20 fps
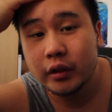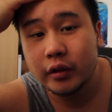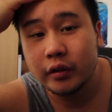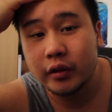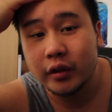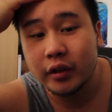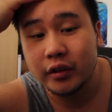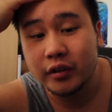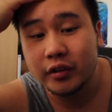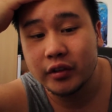
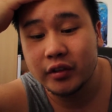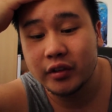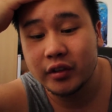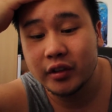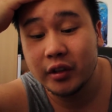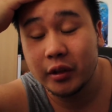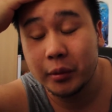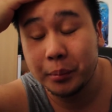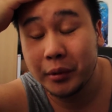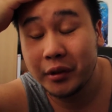dass
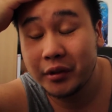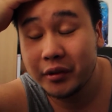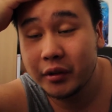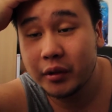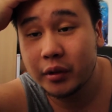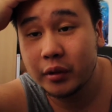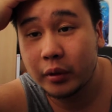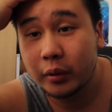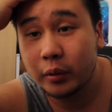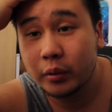im
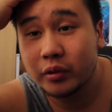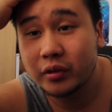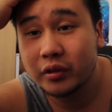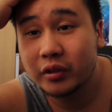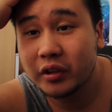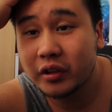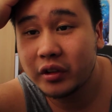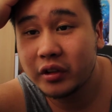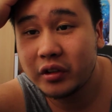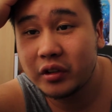Hintergrund ein
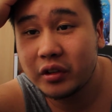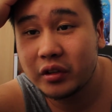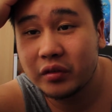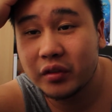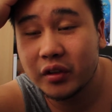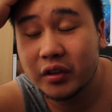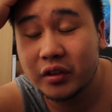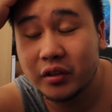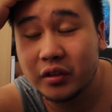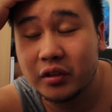richtig
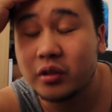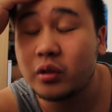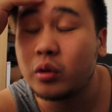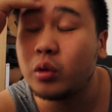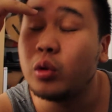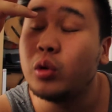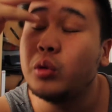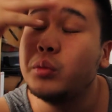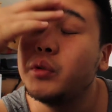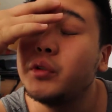fettes
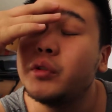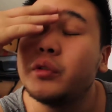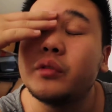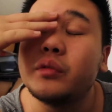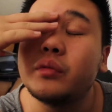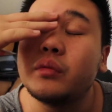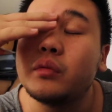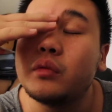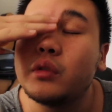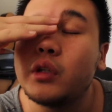Gerummeln